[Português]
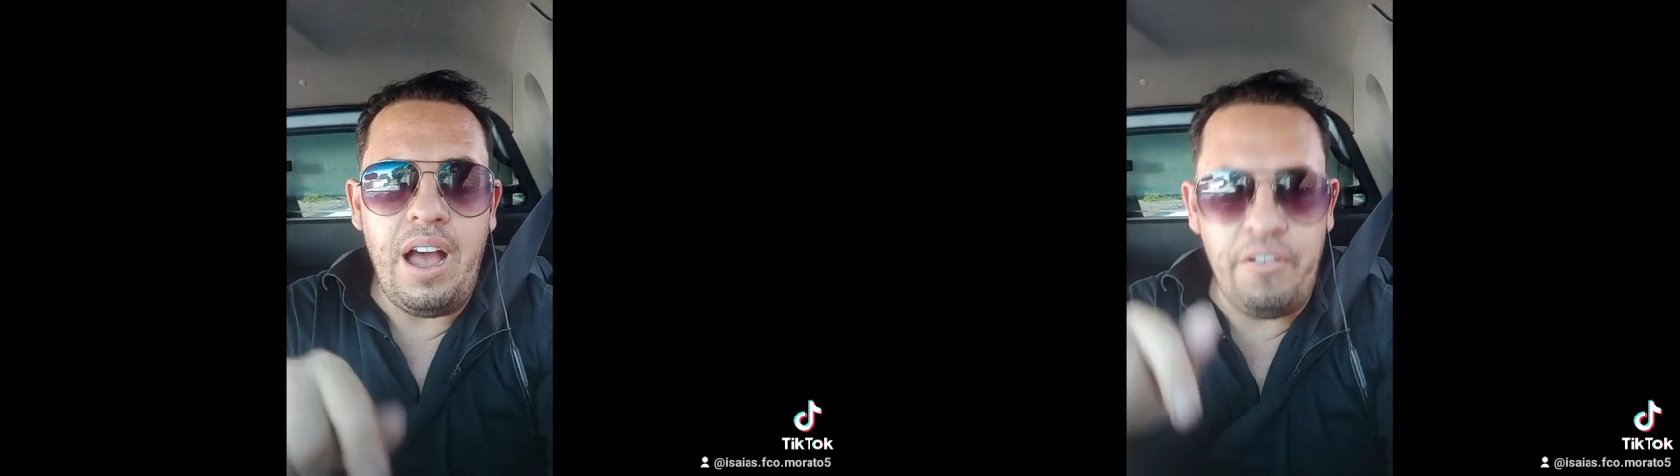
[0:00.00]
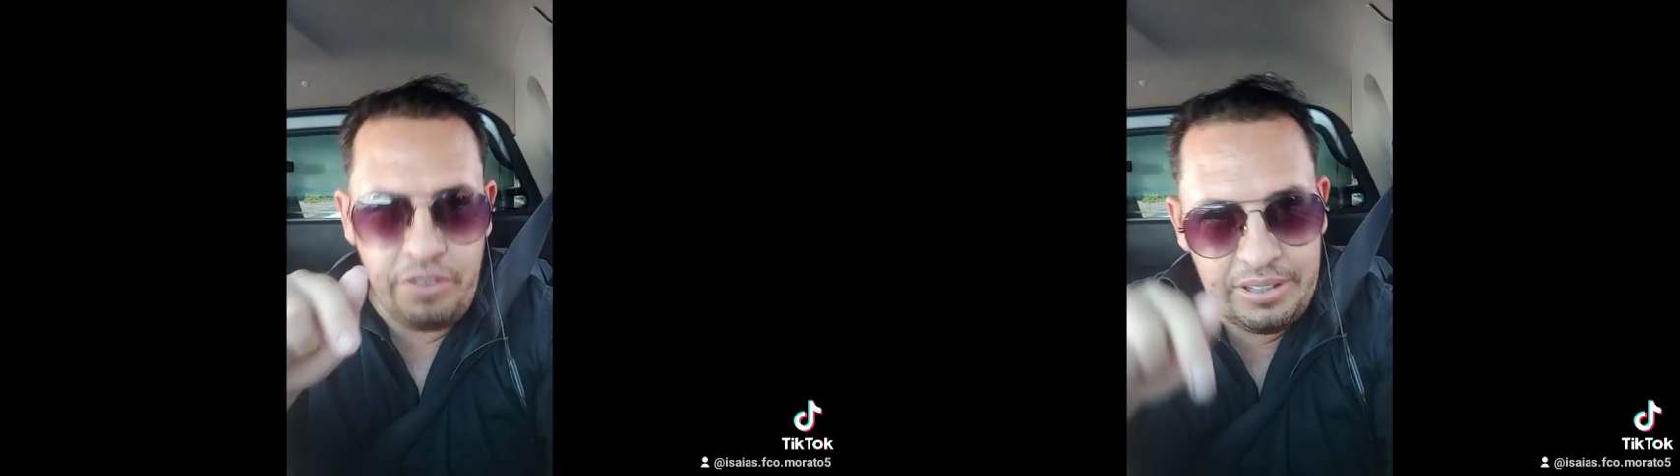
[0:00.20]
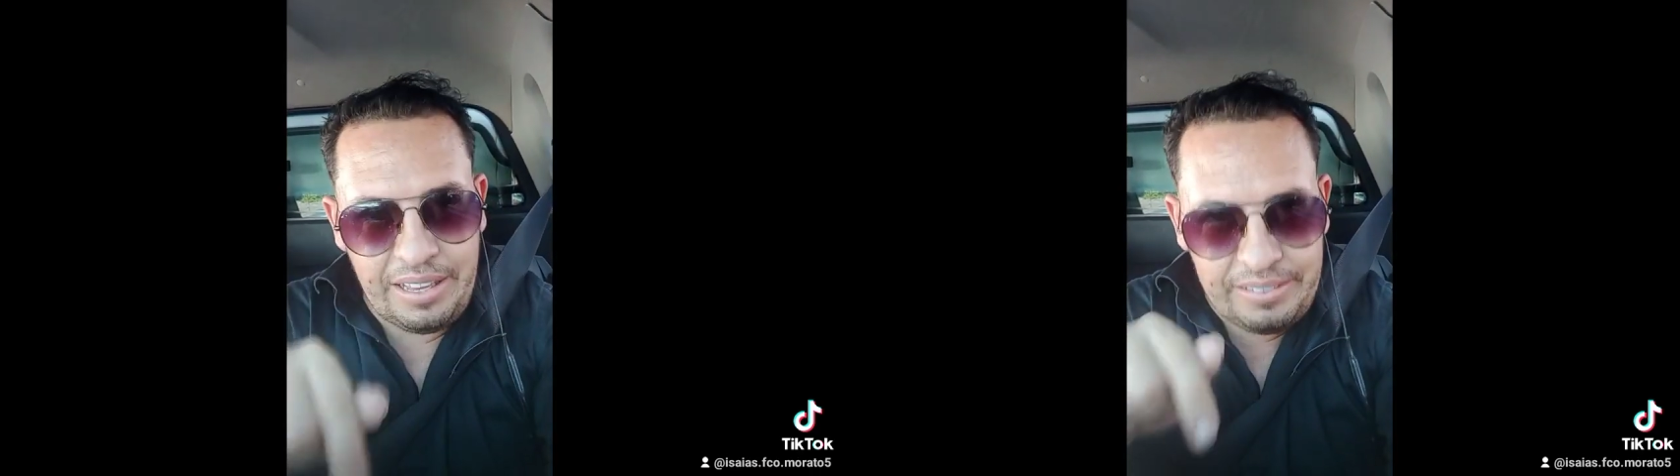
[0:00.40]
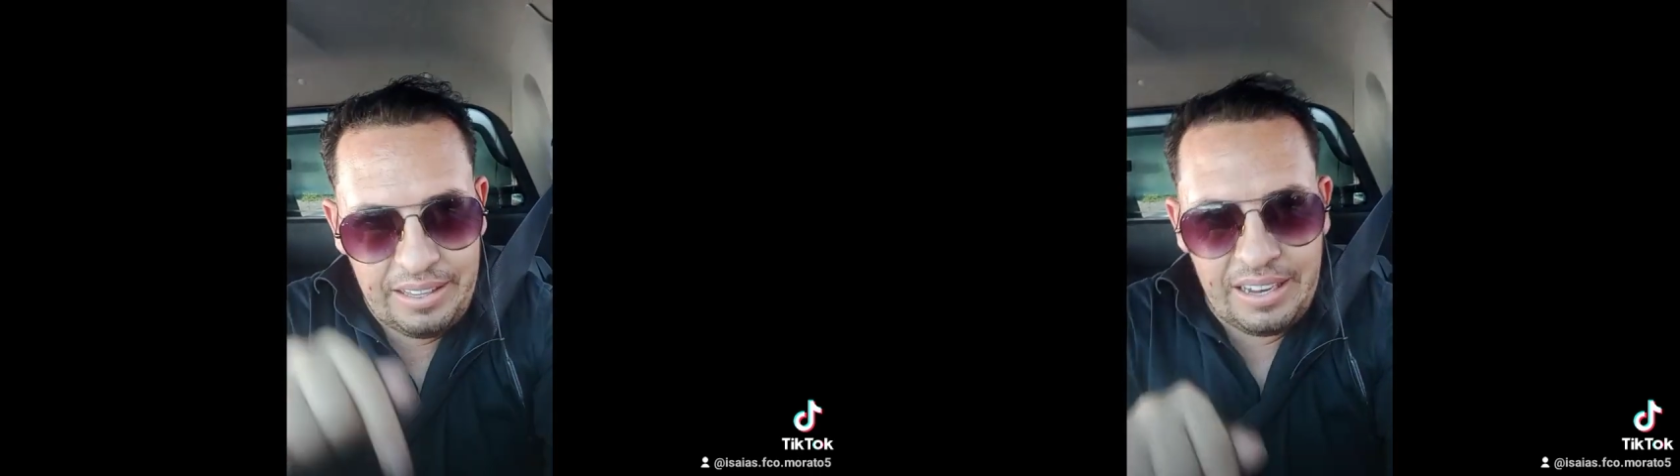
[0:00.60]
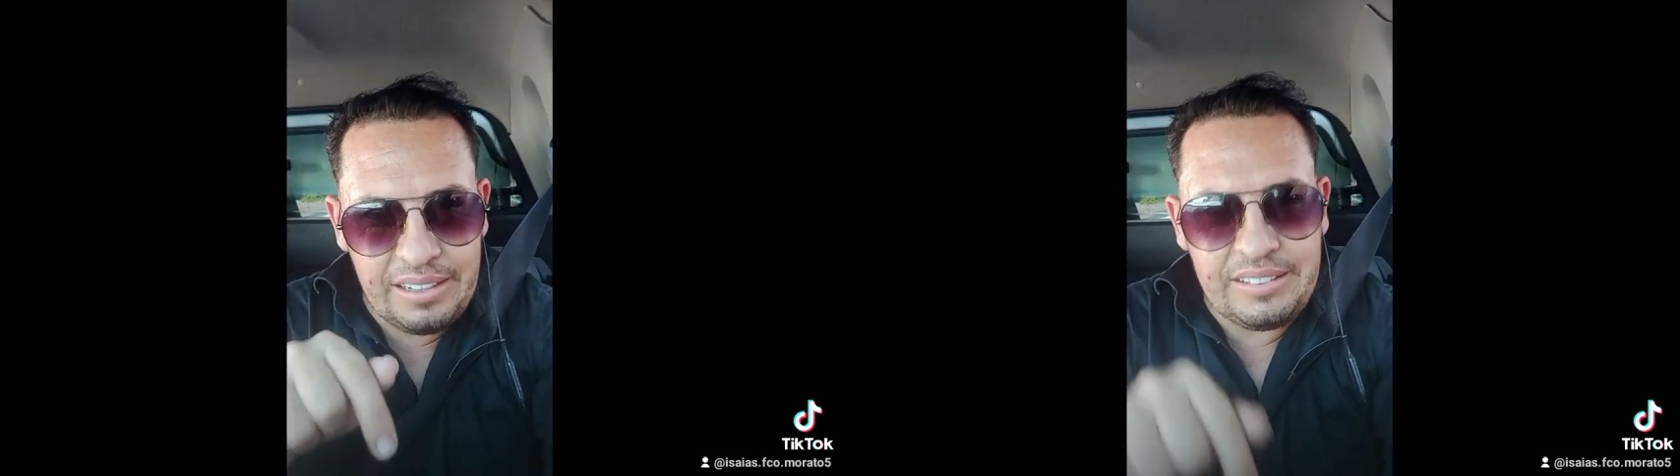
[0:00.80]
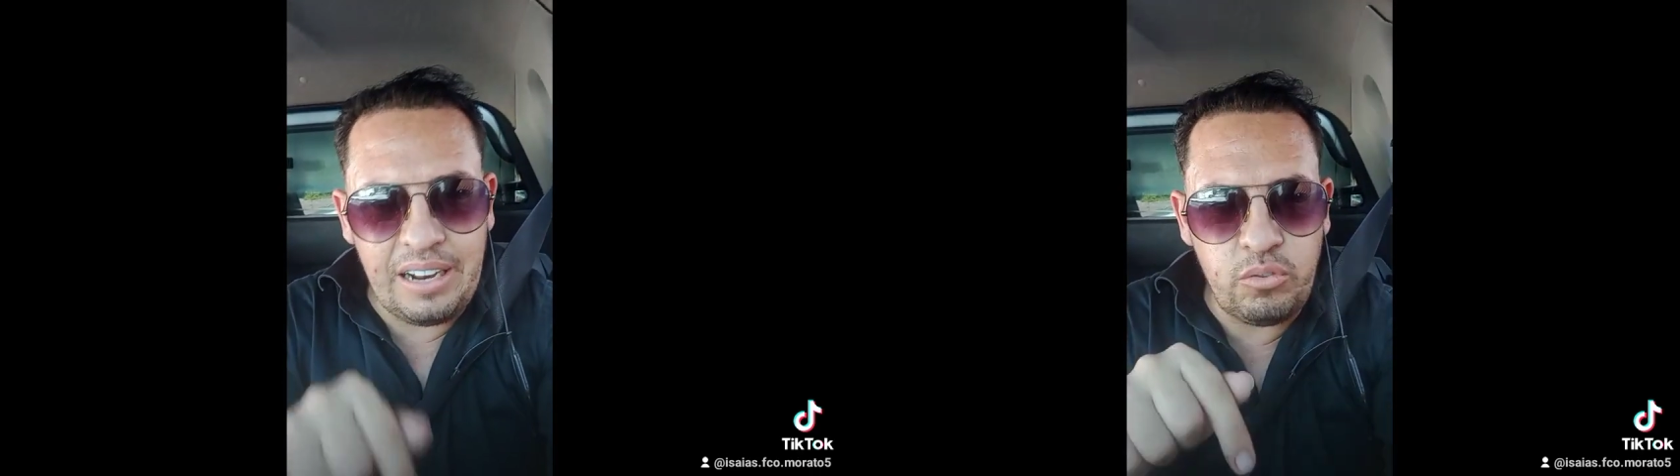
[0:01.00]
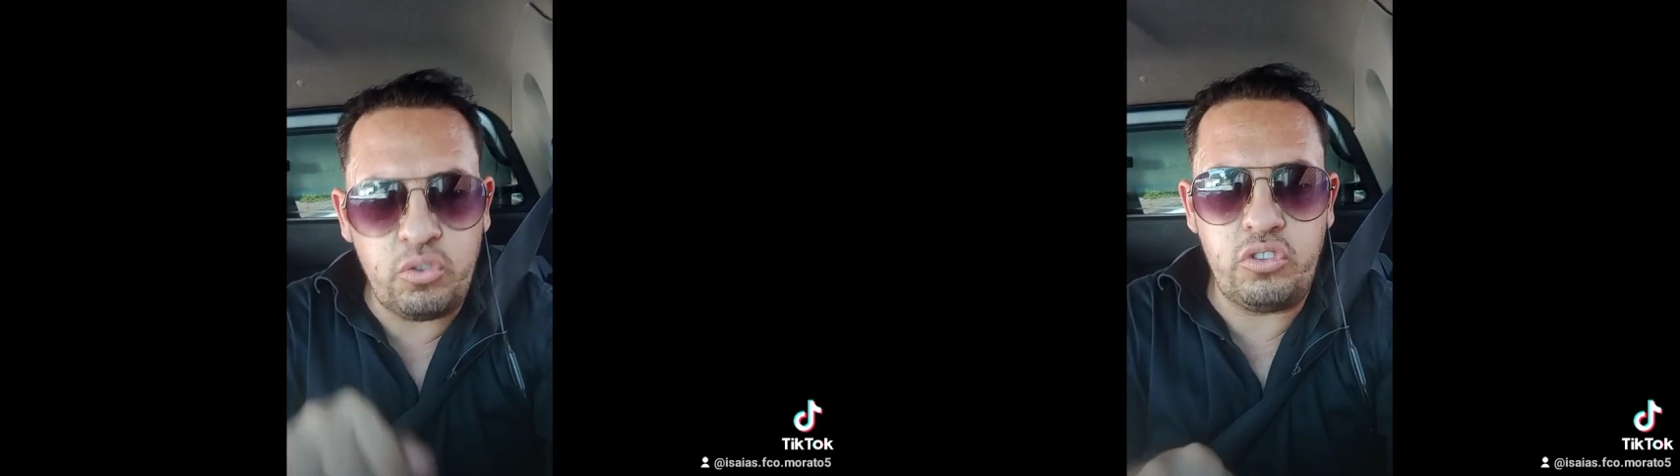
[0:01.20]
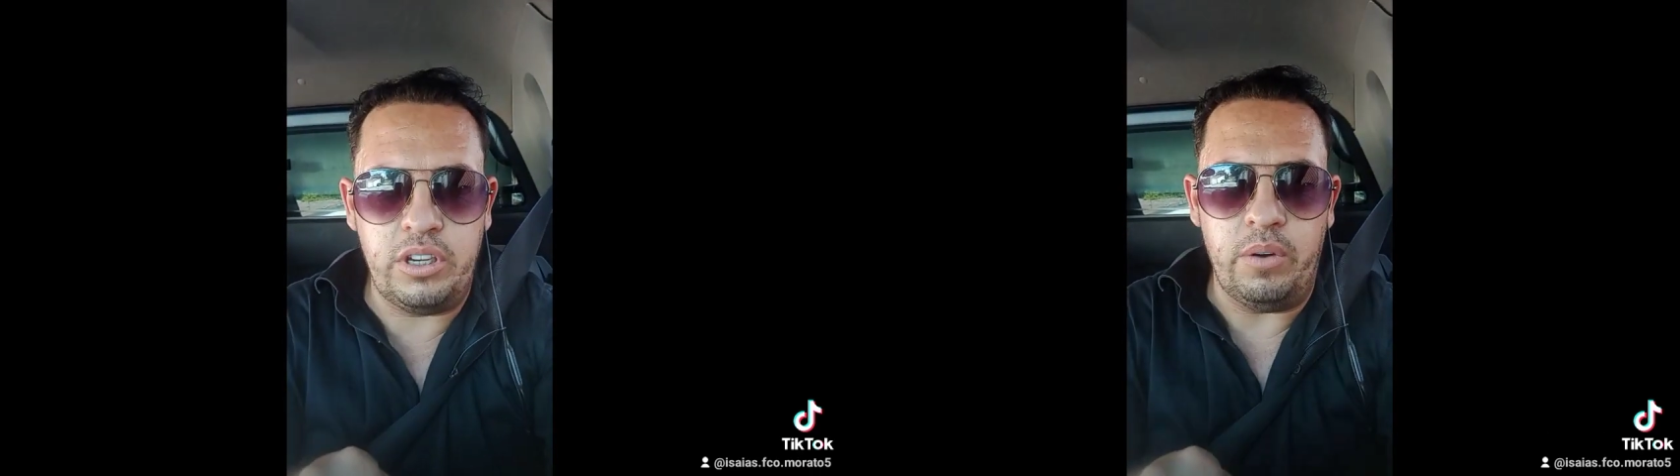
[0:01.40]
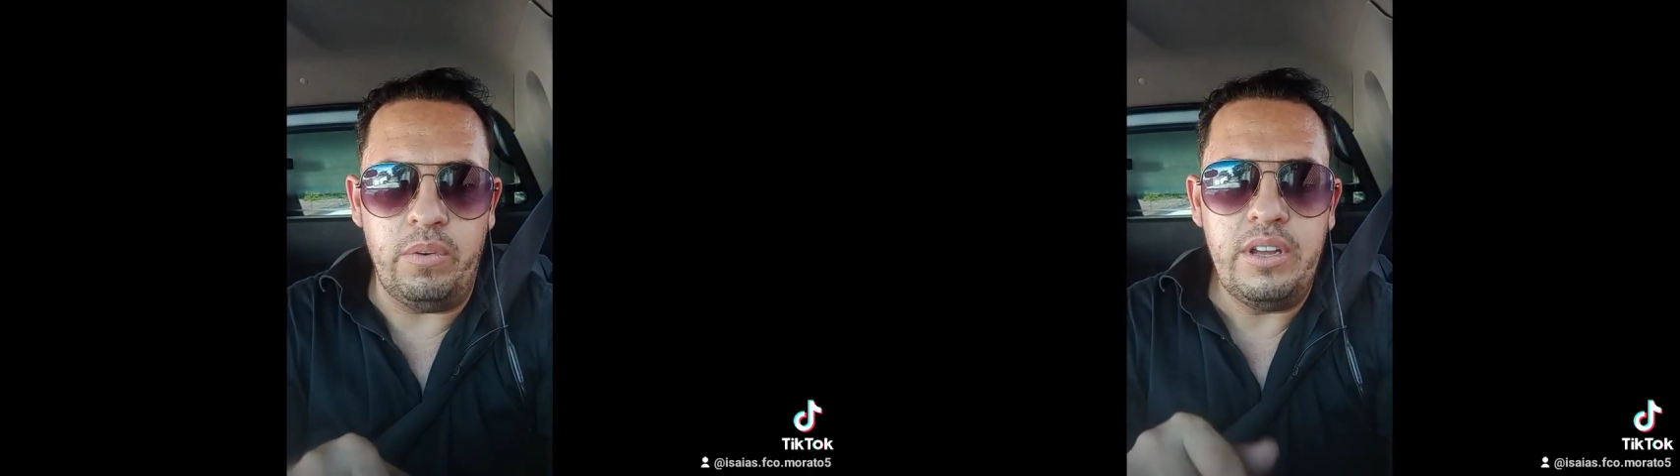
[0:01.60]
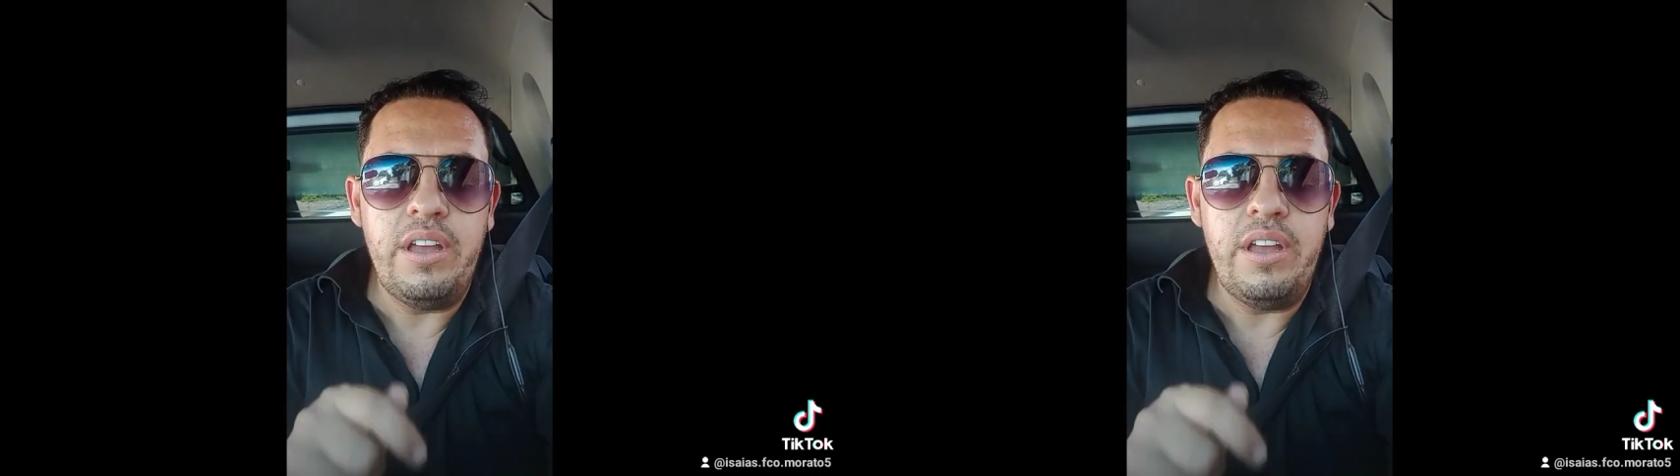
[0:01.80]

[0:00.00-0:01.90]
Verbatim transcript: a verdadeira tradução,